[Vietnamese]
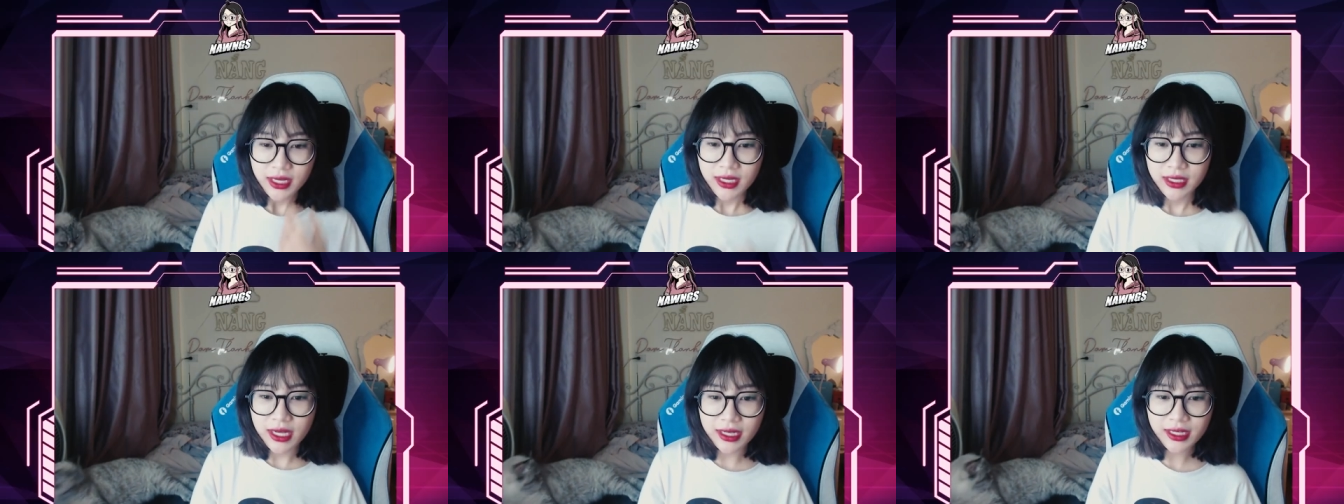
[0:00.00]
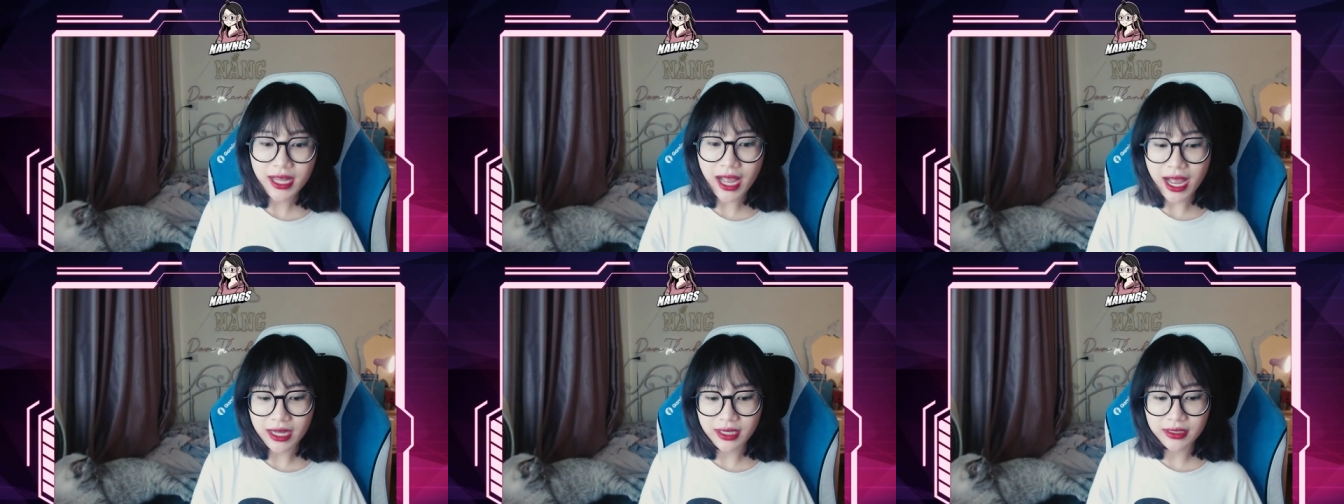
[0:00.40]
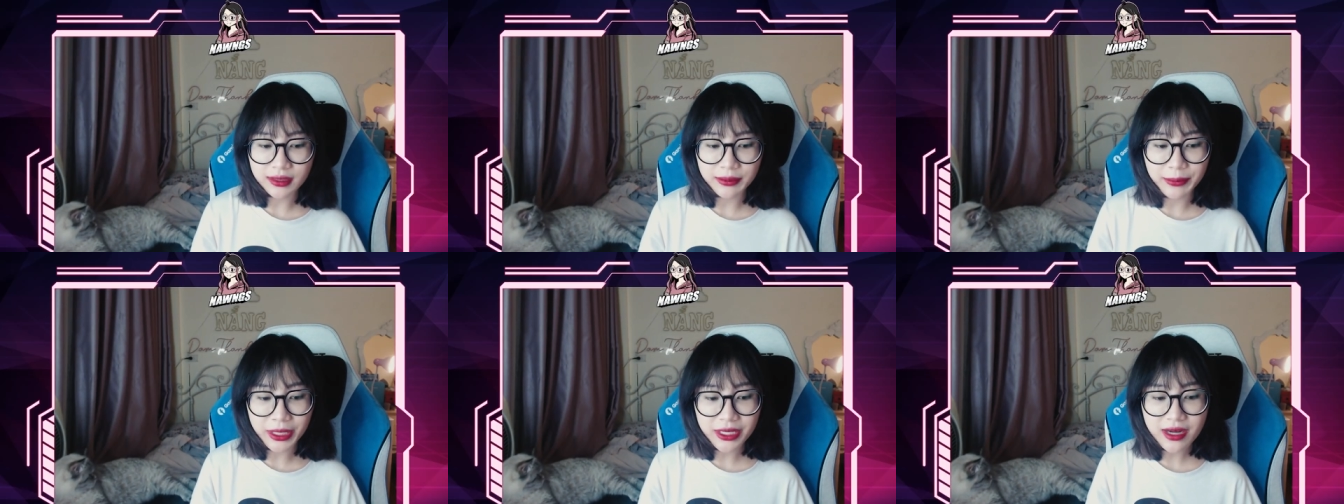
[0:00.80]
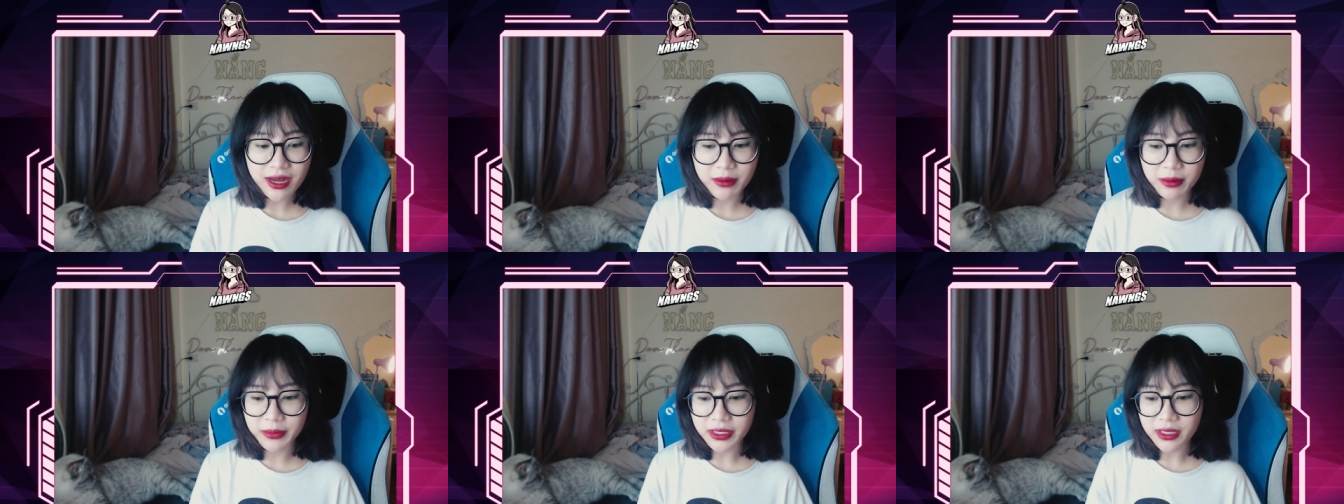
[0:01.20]
đến cả mấy
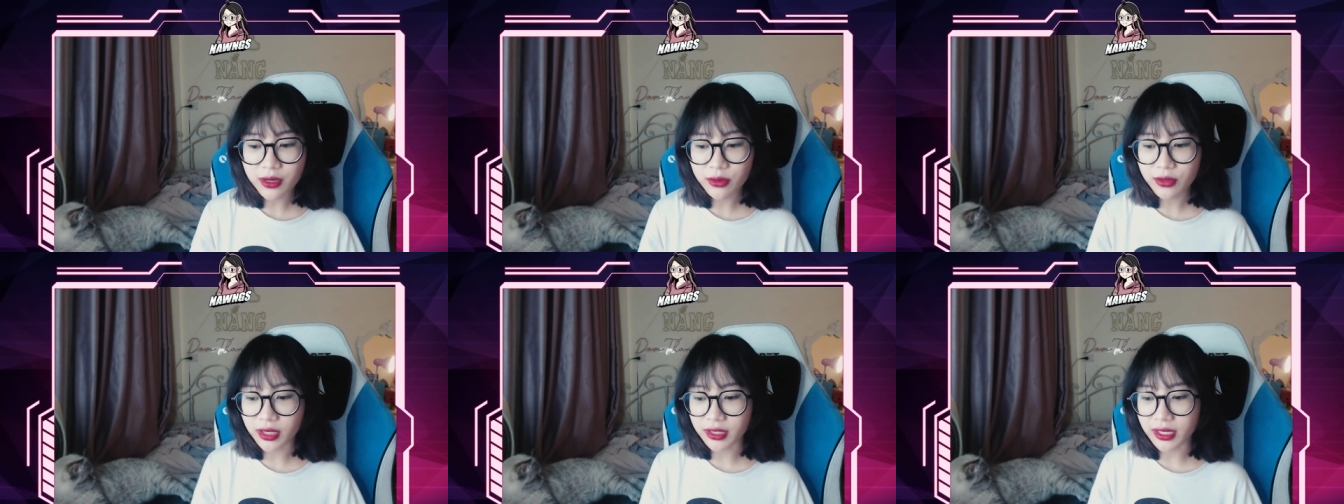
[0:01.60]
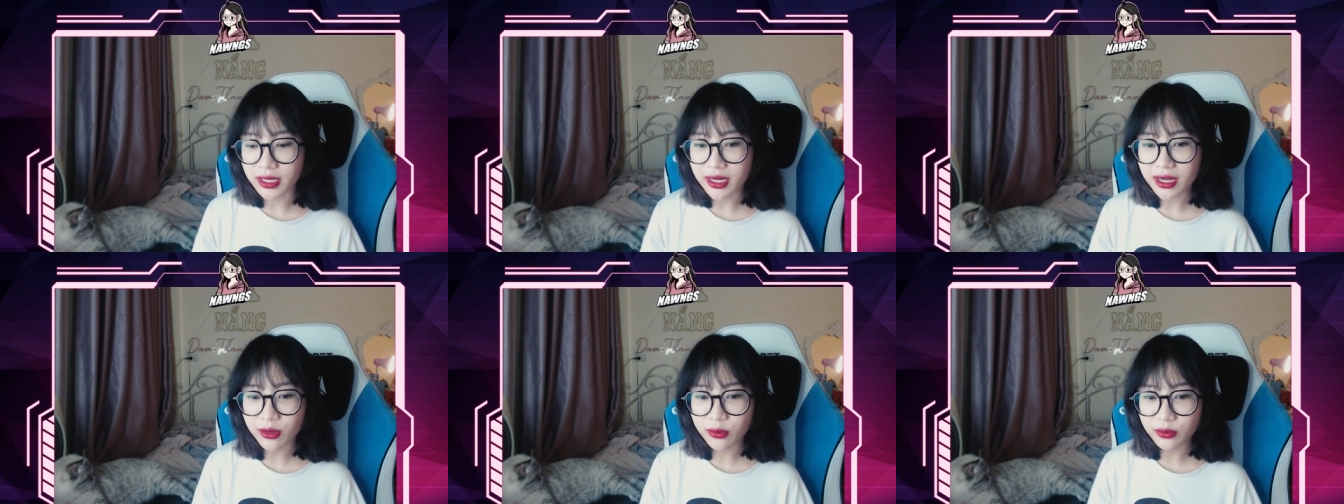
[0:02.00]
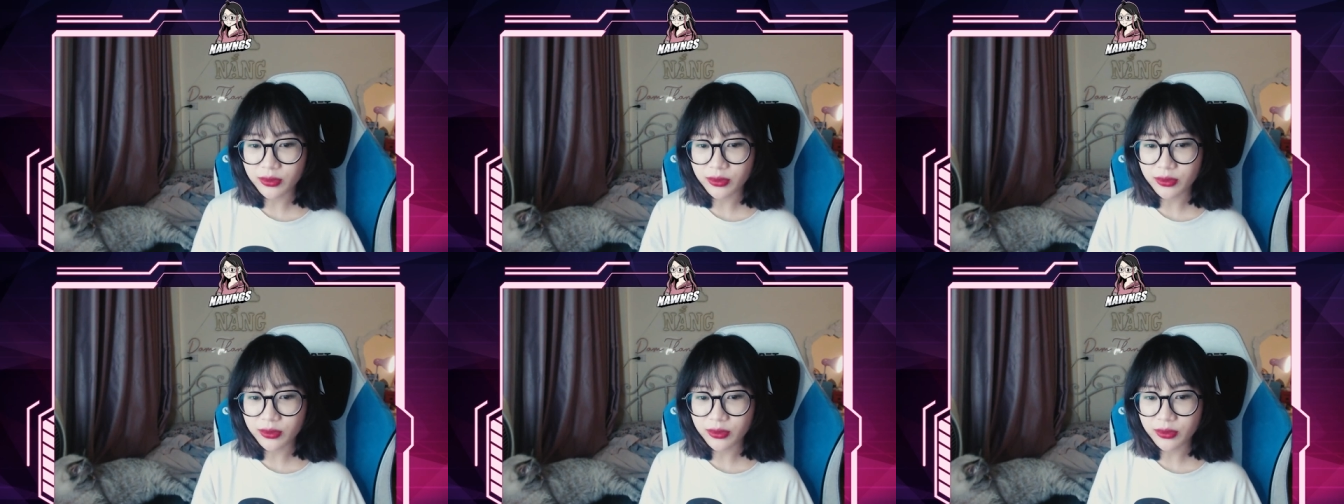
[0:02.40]
người mà mình yêu đợt đấy là cũng